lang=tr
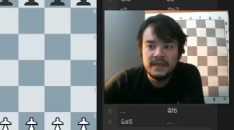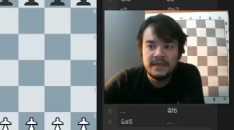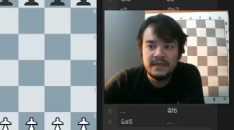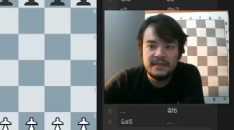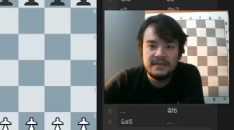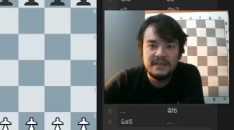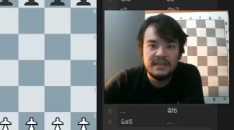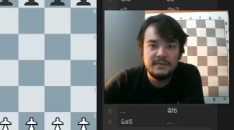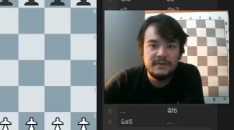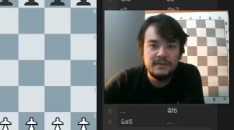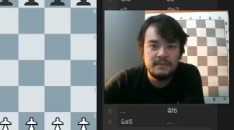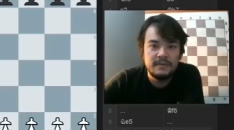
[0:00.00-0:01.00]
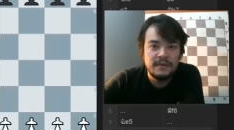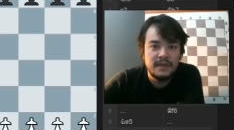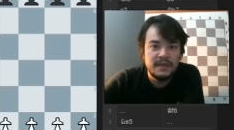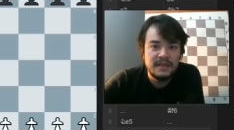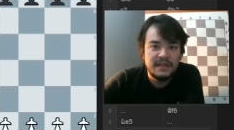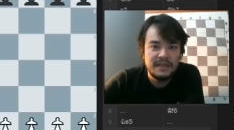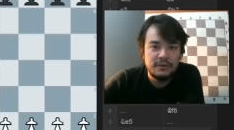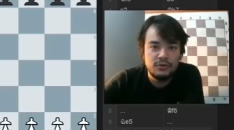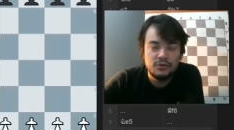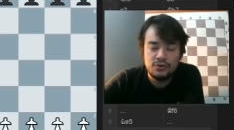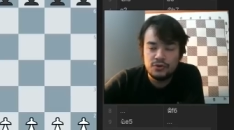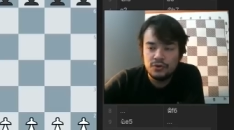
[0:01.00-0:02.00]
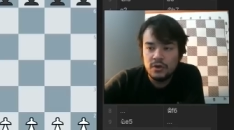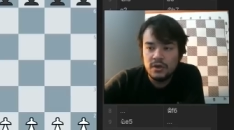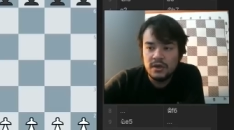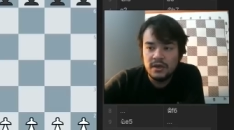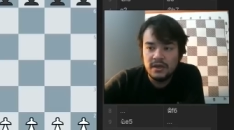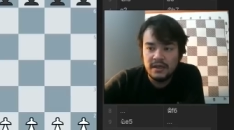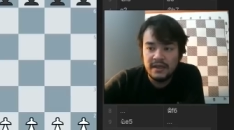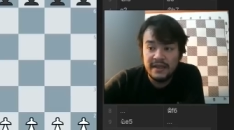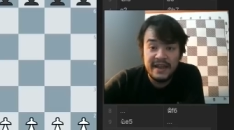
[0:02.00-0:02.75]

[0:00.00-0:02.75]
Kendisi 2700'lere